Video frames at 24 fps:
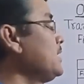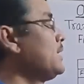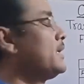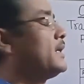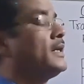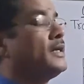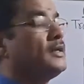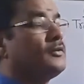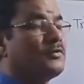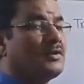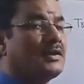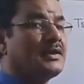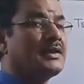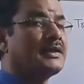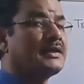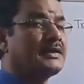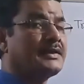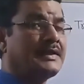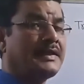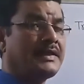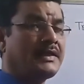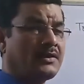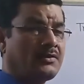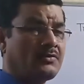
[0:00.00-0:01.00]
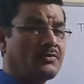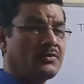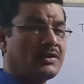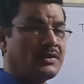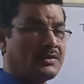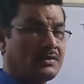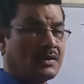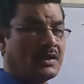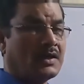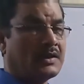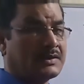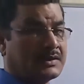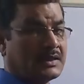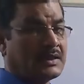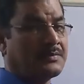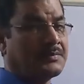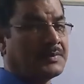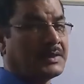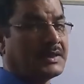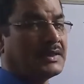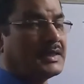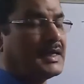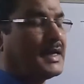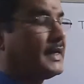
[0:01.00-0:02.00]
बदल रहे हैं तो देखते हैं कि कोई असर
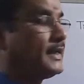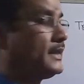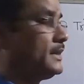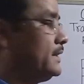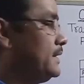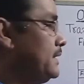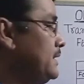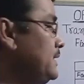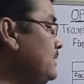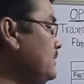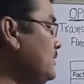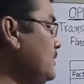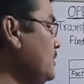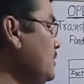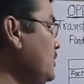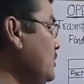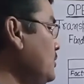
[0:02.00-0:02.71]
पड़ता है कि नहीं